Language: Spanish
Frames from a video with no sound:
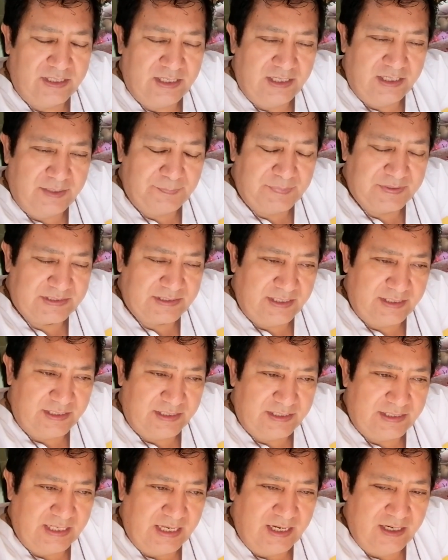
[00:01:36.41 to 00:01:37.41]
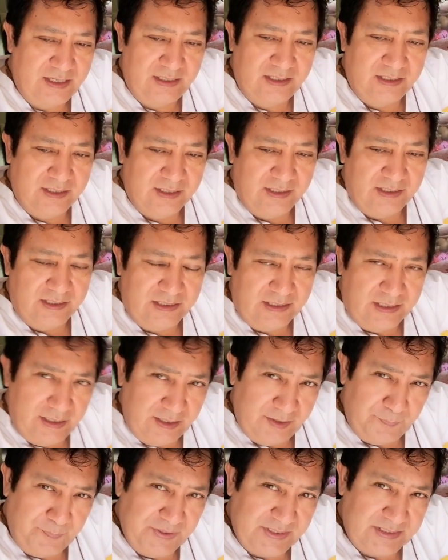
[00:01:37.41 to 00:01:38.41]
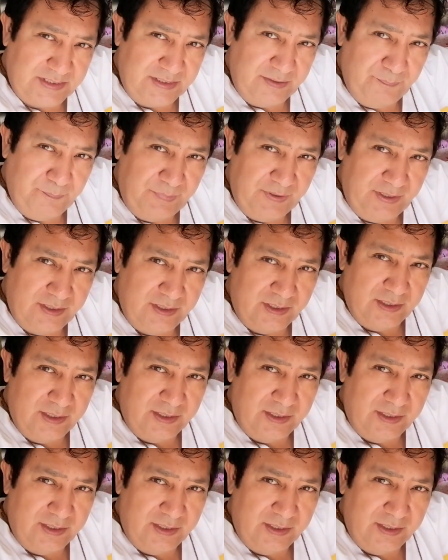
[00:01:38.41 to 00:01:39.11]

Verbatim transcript: el herpes genital y el herpes simple.